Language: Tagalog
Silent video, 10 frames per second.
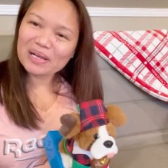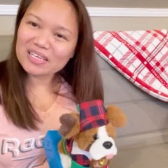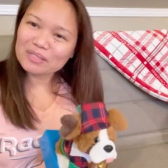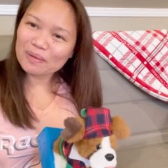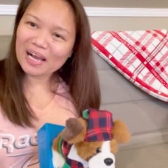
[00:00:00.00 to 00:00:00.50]

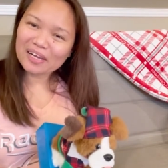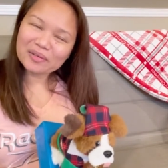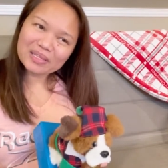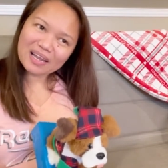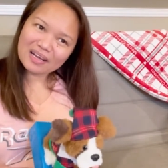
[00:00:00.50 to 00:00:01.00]
guys, mga ano
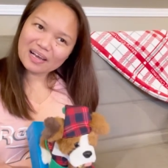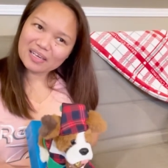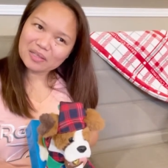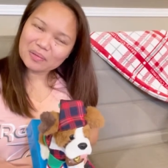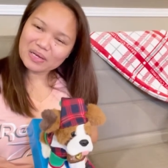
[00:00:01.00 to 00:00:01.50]
talaga
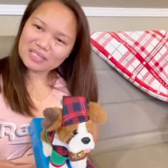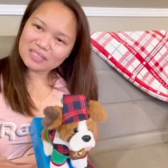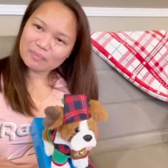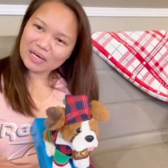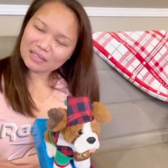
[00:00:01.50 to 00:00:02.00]
ito guys na
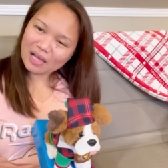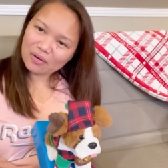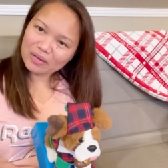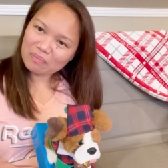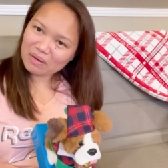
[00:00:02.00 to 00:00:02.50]
mga tao
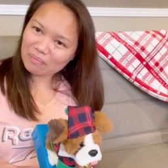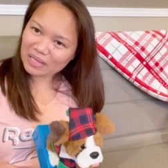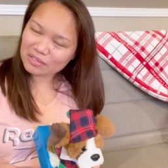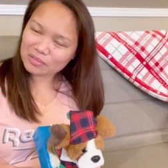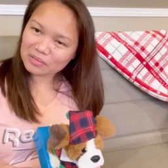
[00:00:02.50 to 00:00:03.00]
na
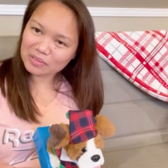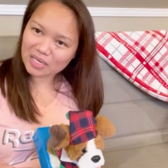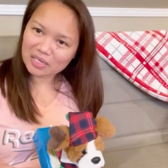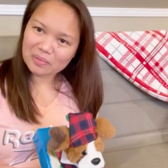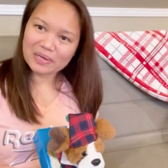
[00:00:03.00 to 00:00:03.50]
minimension ko sa
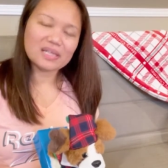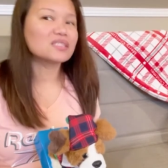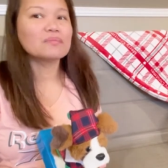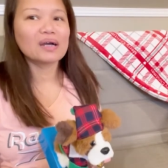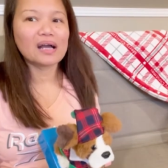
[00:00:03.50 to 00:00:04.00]
inyo guys.
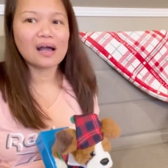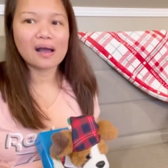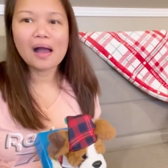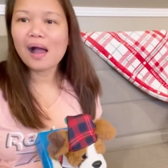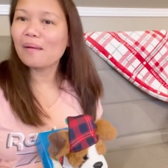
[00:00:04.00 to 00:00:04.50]
Mga
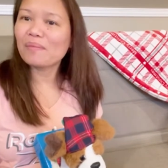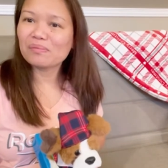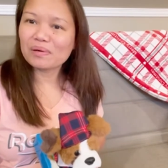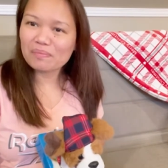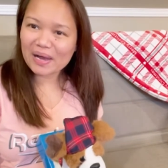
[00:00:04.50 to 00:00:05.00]

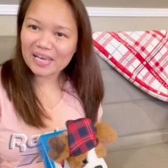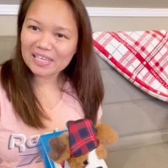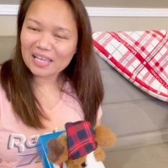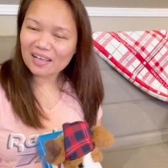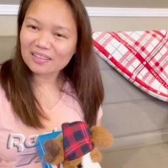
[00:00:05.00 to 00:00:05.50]
mababait
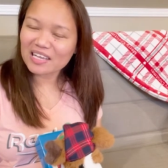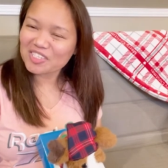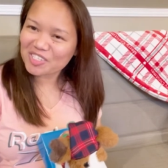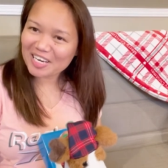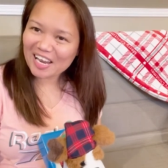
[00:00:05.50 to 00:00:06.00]
at
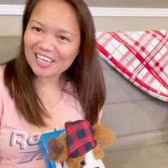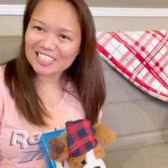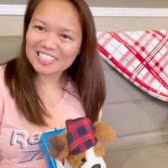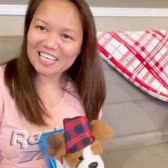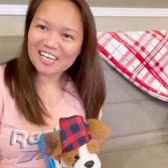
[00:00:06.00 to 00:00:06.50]
nandiyan lagi
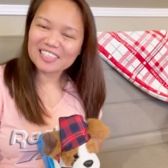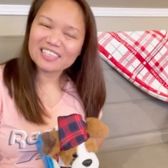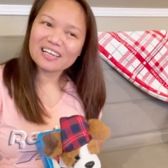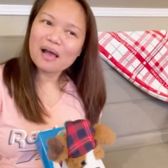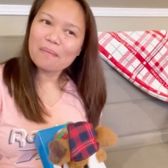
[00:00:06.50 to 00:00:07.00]
sa
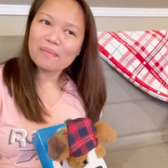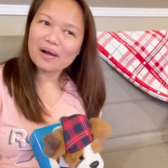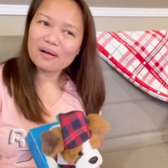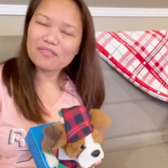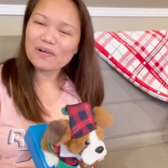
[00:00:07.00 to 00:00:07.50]
atin.
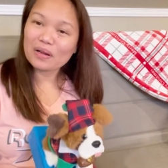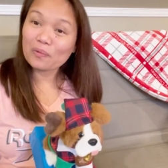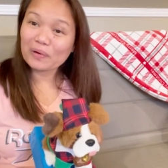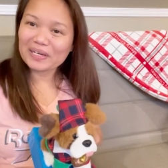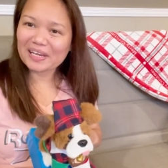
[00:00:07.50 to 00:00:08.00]
Mga
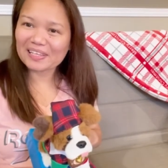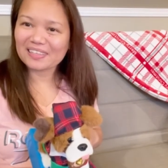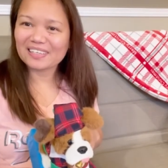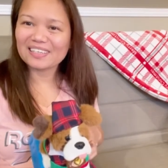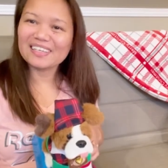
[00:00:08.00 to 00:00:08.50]
follower
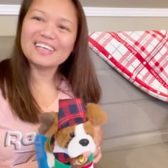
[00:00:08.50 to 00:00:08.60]
natin.